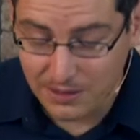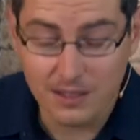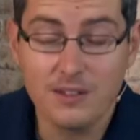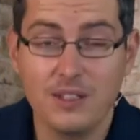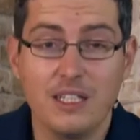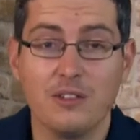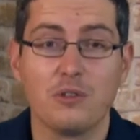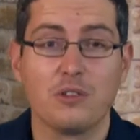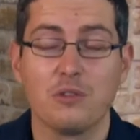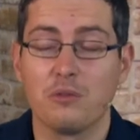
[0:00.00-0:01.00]
sehen
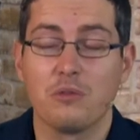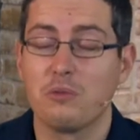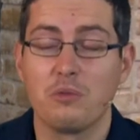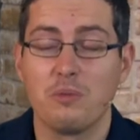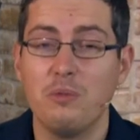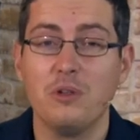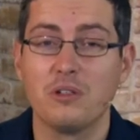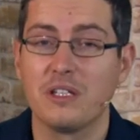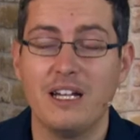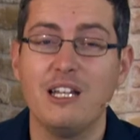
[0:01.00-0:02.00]
und, und, und spüren
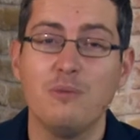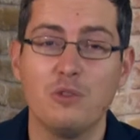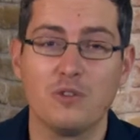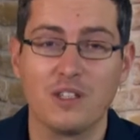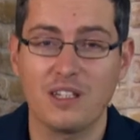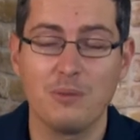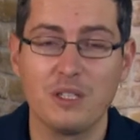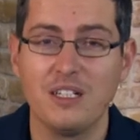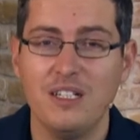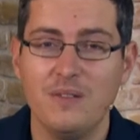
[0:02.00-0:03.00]
und erleben dürfen. Das habe
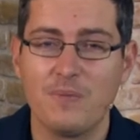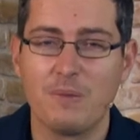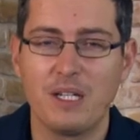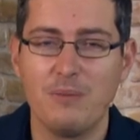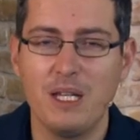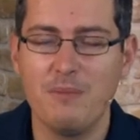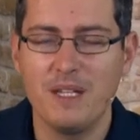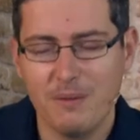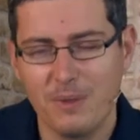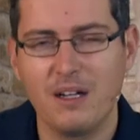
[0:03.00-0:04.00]
ich in meinem Leben
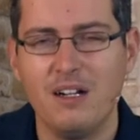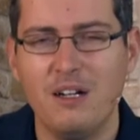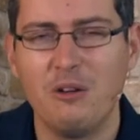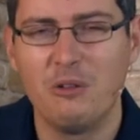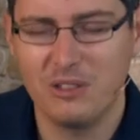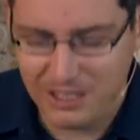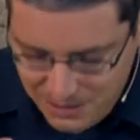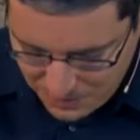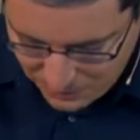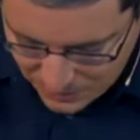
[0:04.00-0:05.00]
immer und
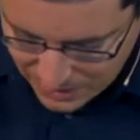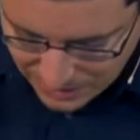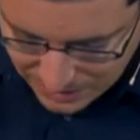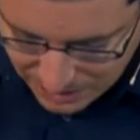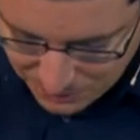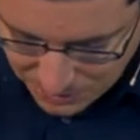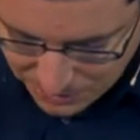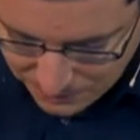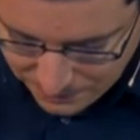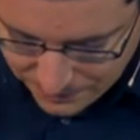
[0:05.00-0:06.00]
immer wieder erlebt.
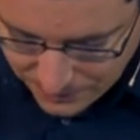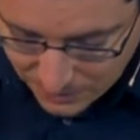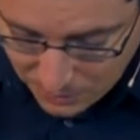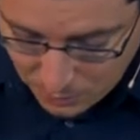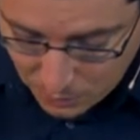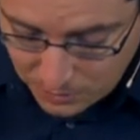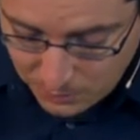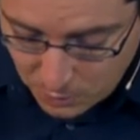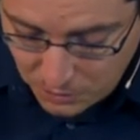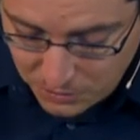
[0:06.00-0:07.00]
Und
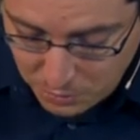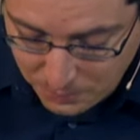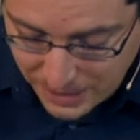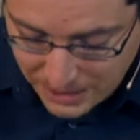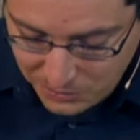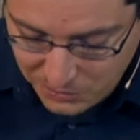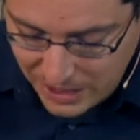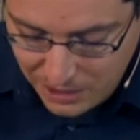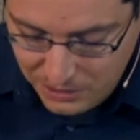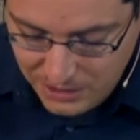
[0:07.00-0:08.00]
Mose sprach zu
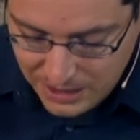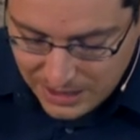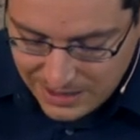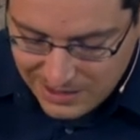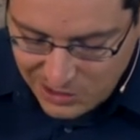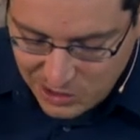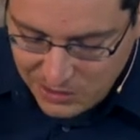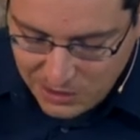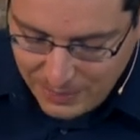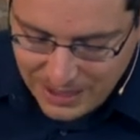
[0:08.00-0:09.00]
Aaron, tritt
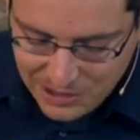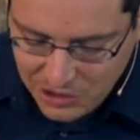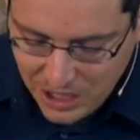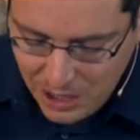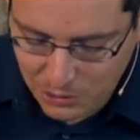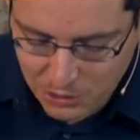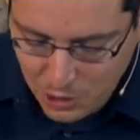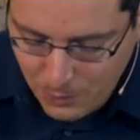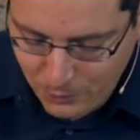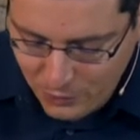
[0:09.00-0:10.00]
zum Altar und
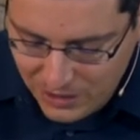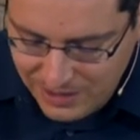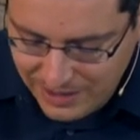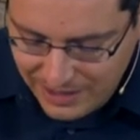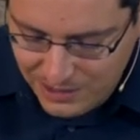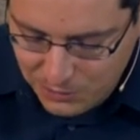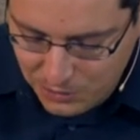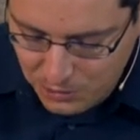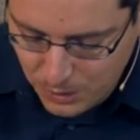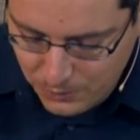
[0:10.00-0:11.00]
opfere dein
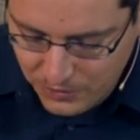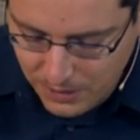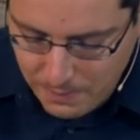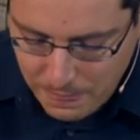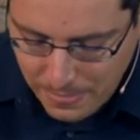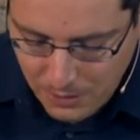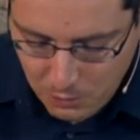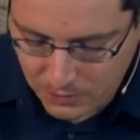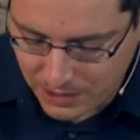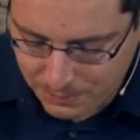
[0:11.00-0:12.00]
Sündopfer
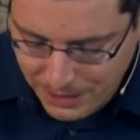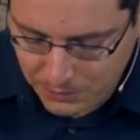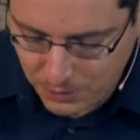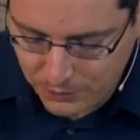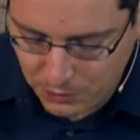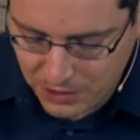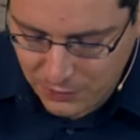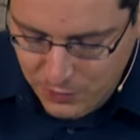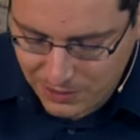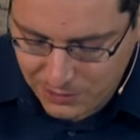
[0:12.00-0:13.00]
und dein Brandopfer und
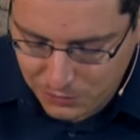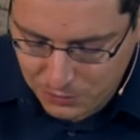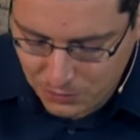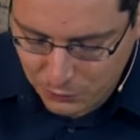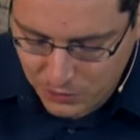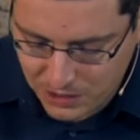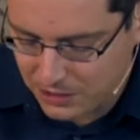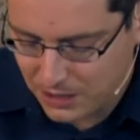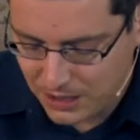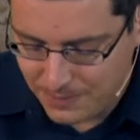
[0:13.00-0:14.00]
erwirke Sühnung für
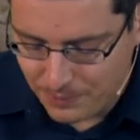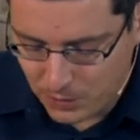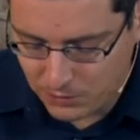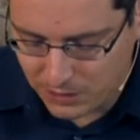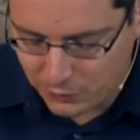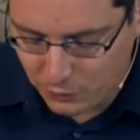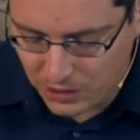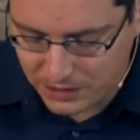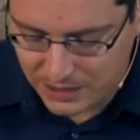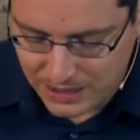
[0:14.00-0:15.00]
dich und das
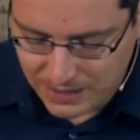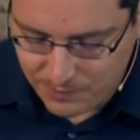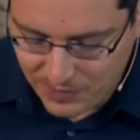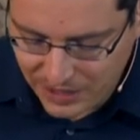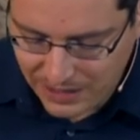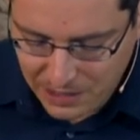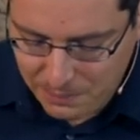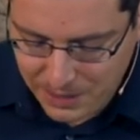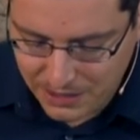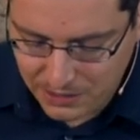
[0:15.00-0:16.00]
Volk. Danach
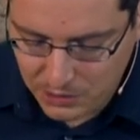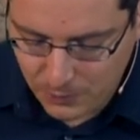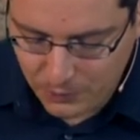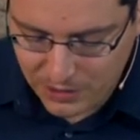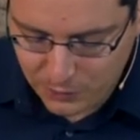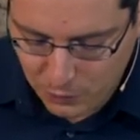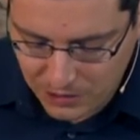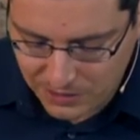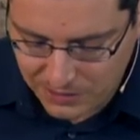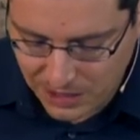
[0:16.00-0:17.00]
bringe das Opfer des
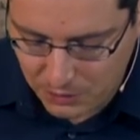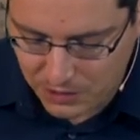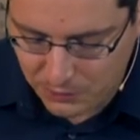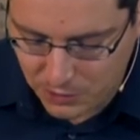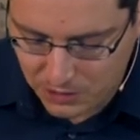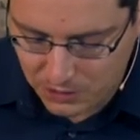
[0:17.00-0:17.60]
Volkes dar und erwirke